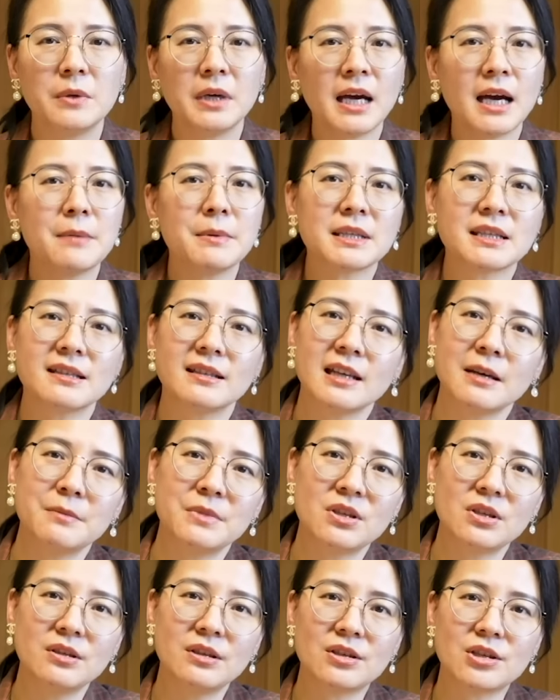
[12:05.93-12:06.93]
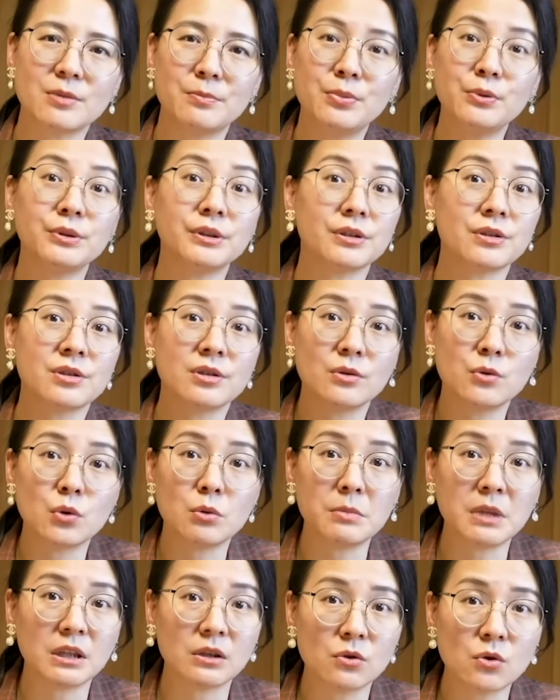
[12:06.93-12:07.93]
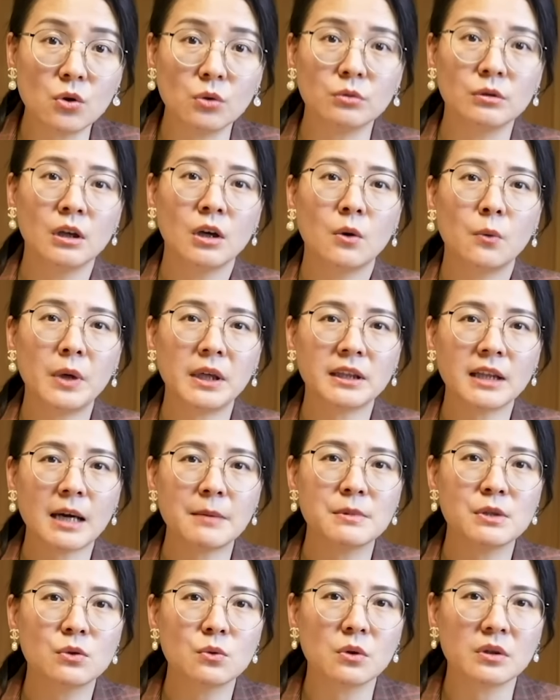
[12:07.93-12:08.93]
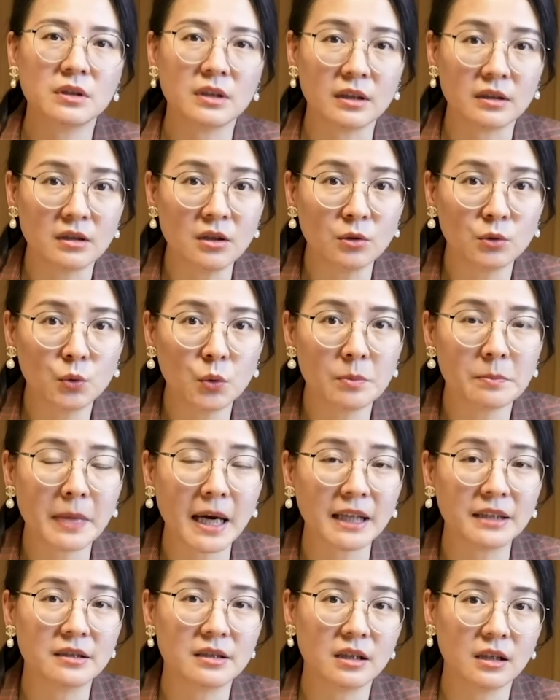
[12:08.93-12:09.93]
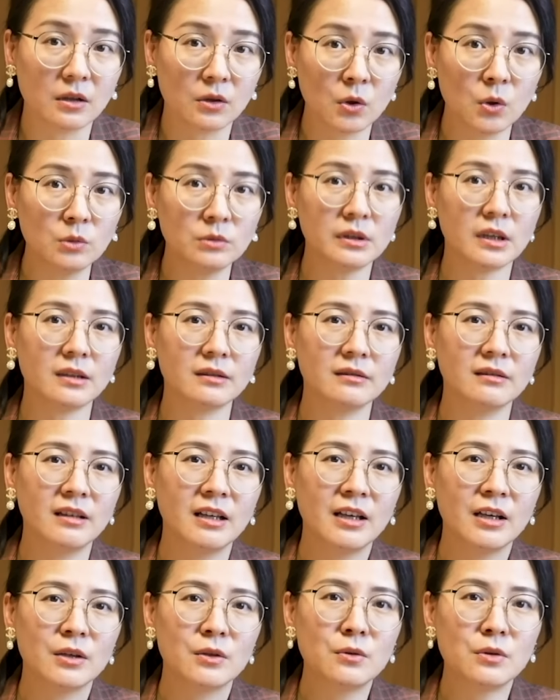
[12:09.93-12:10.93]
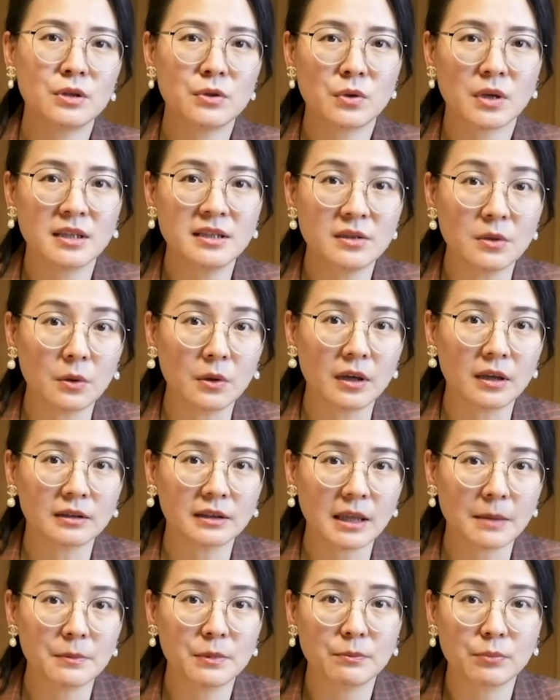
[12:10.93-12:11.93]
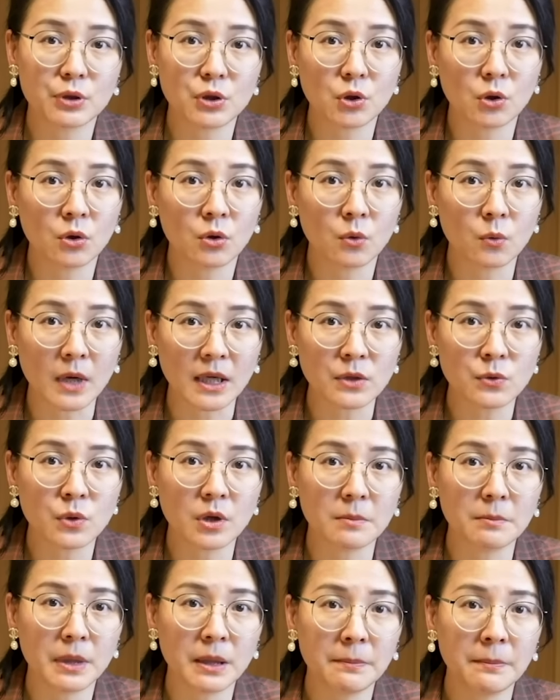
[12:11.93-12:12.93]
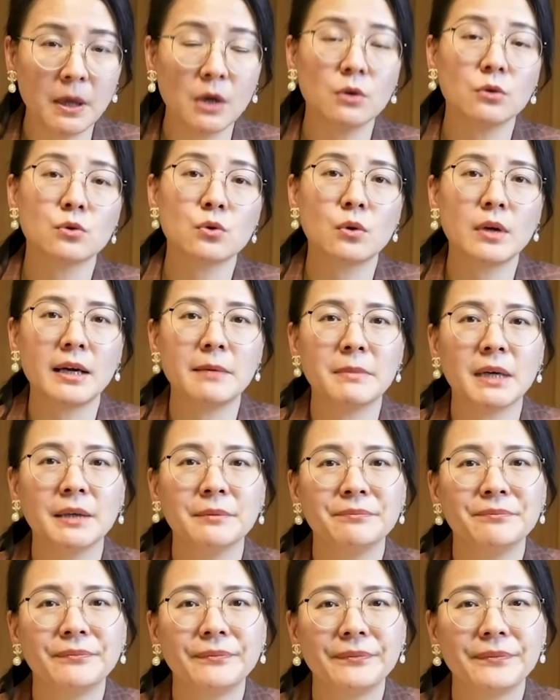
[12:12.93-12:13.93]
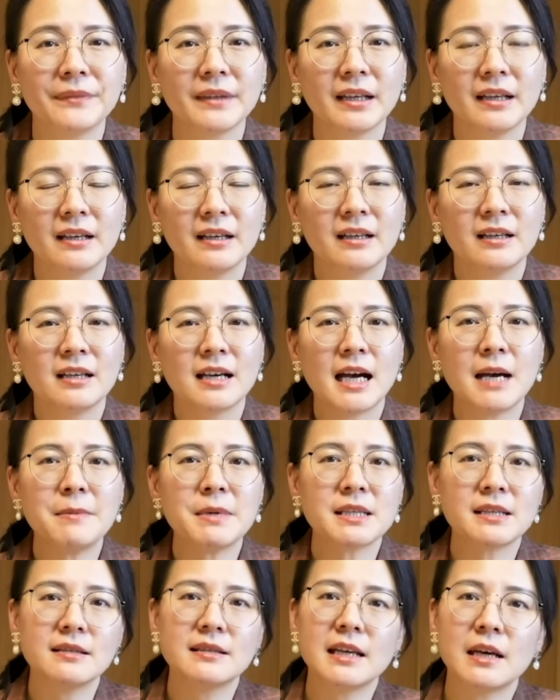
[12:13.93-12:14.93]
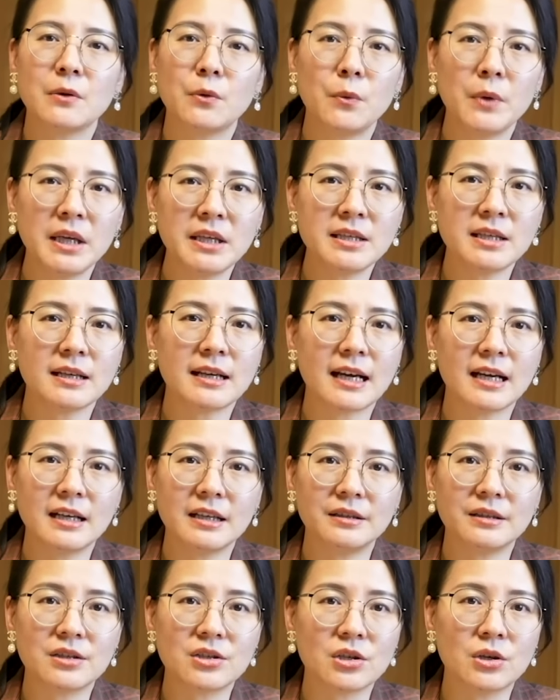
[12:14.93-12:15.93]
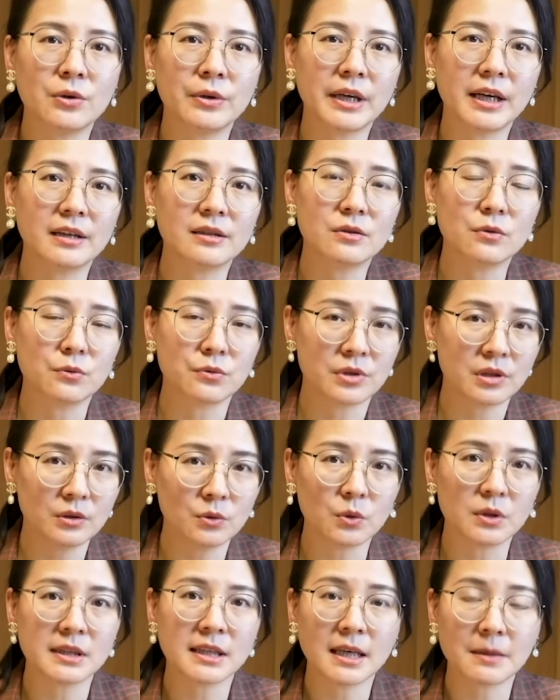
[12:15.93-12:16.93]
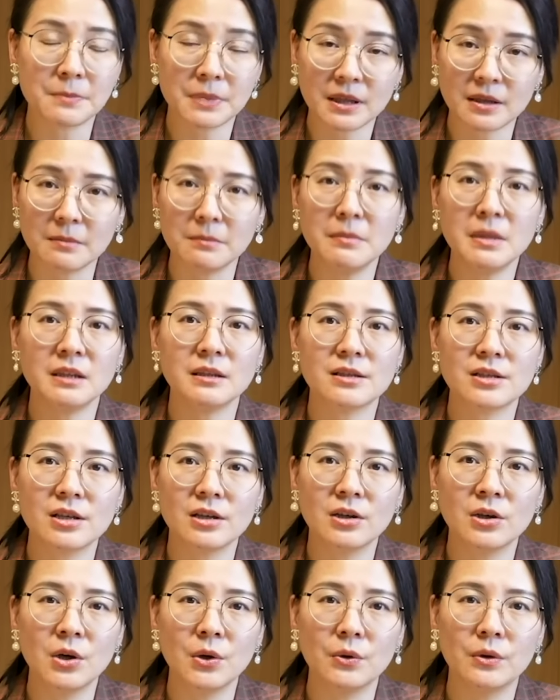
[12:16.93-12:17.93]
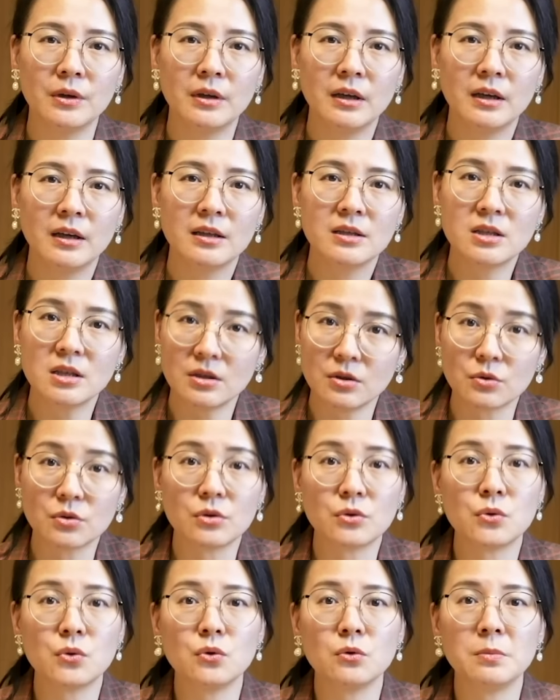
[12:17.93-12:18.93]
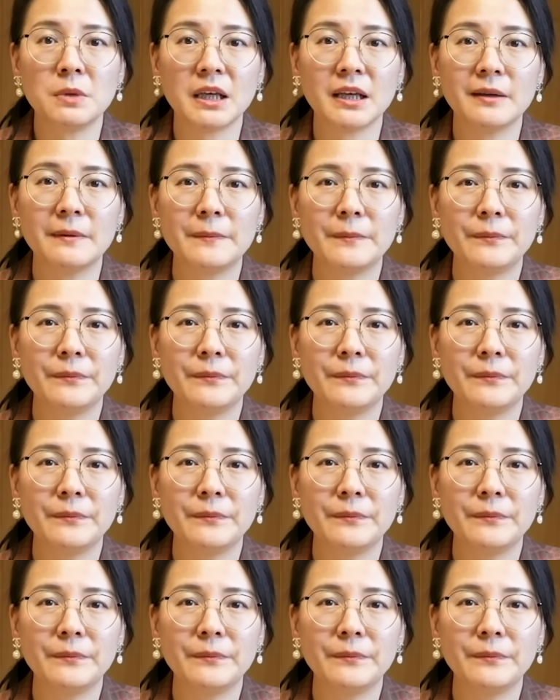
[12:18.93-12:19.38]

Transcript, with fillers: 为哈马斯他们真的是不能失去民众，为他们做人肉盾牌的这个功能。如果全走了，他们不就完全被暴露出来吗？哈马斯在危险来临的时候呀，总是躲在平民的身后，这就是区别。